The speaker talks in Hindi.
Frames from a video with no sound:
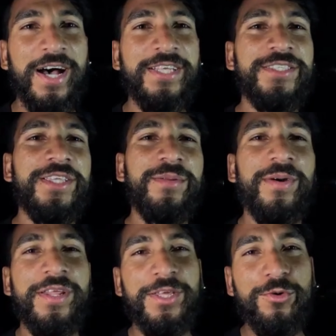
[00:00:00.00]
आज दिन
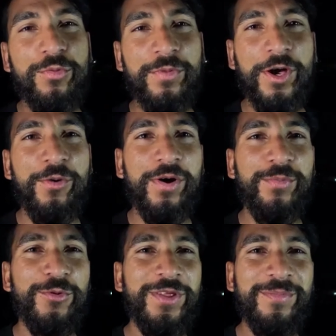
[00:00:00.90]
भर ही घूमना हुआ
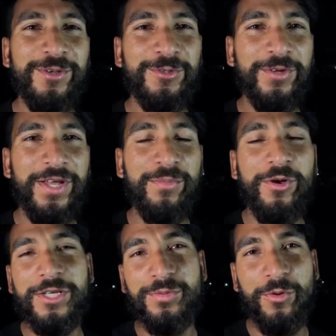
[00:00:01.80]
पूरी मसूरी
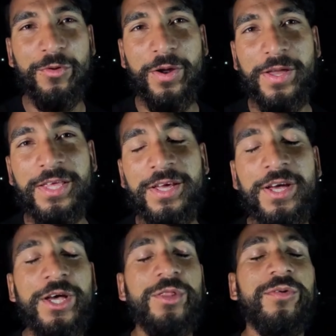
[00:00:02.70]
आपको एक्सप्लोर कराई
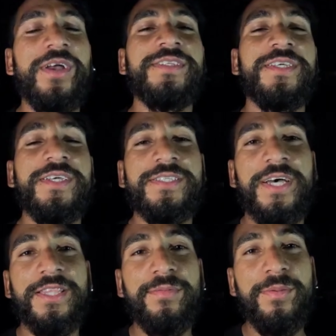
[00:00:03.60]
तो वह इसी के
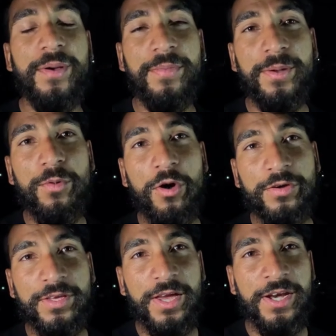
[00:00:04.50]
साथ अभी मैं अपने
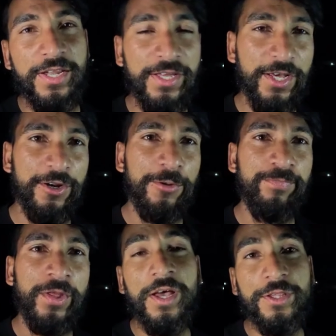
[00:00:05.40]
ब्लॉग की एंडिंग कर रहा
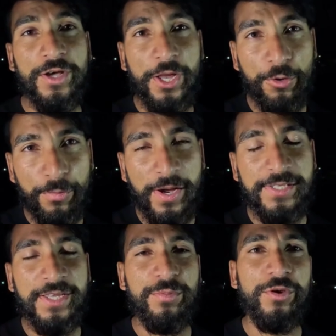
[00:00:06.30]
हूँ तो आई होप
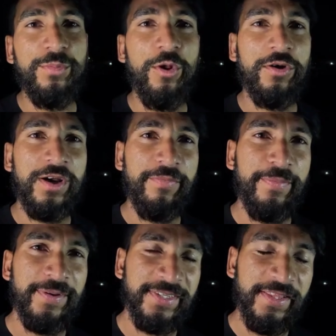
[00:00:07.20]
गाइस आपको ये ब्लॉग
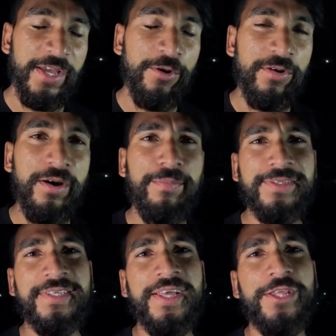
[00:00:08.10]
काफ़ी पसंद आया होगा
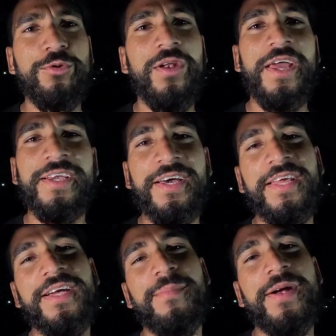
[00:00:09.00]
पसंद आए तो लाइक
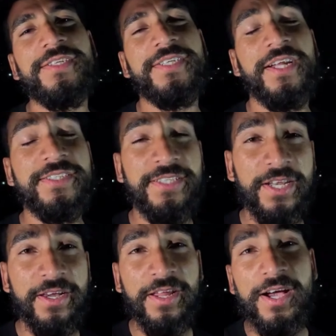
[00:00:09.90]
करें कमेंट्स करें
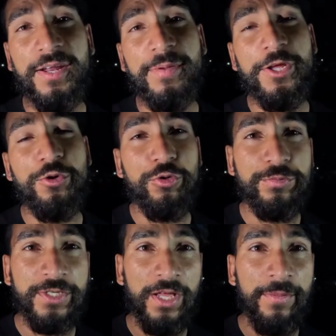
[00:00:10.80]
शेयर करें अगर मेरे
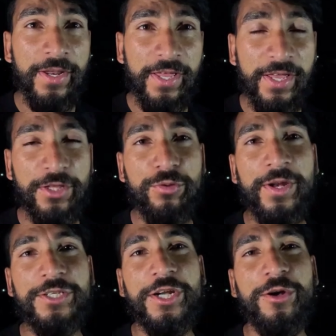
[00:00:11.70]
यूट्यूब चैनल में नए हैं तो
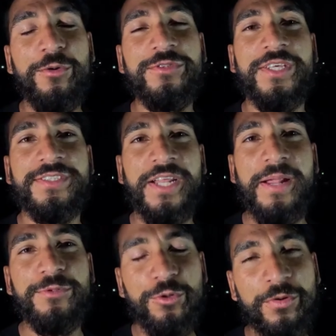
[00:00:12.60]
मेरे चैनल को
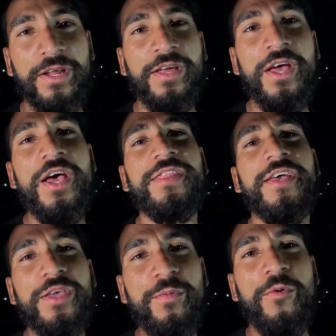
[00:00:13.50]
सब्सक्राइब जरूर करें
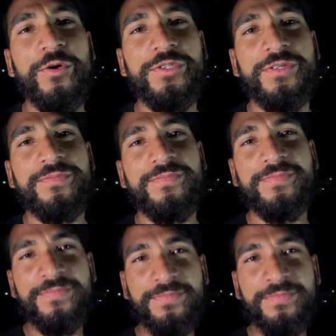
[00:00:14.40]
थैंक यू फॉर वॉचिंग